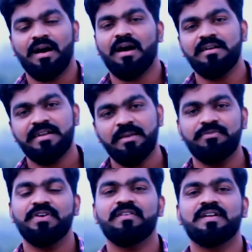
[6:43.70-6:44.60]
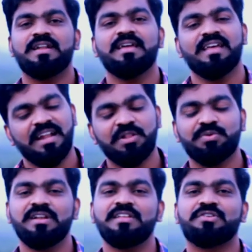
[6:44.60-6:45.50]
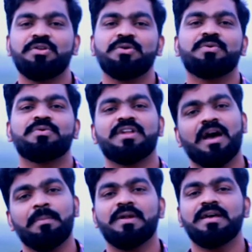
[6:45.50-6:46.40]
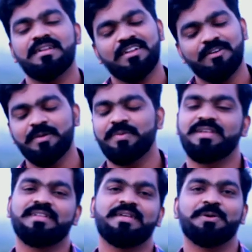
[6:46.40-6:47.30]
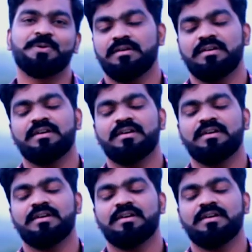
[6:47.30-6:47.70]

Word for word: ஆல் டைம் ஃபேவரட்டாக எல்லாத்துடைய லிஸ்ட்லேயும் டாப்பில் ரவுடி பேபி சாங் தான் இருக்கும்